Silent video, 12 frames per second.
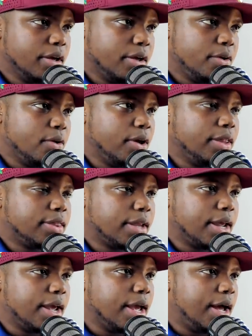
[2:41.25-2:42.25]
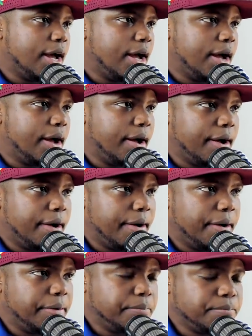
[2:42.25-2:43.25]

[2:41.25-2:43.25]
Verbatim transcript: Yo entré a, a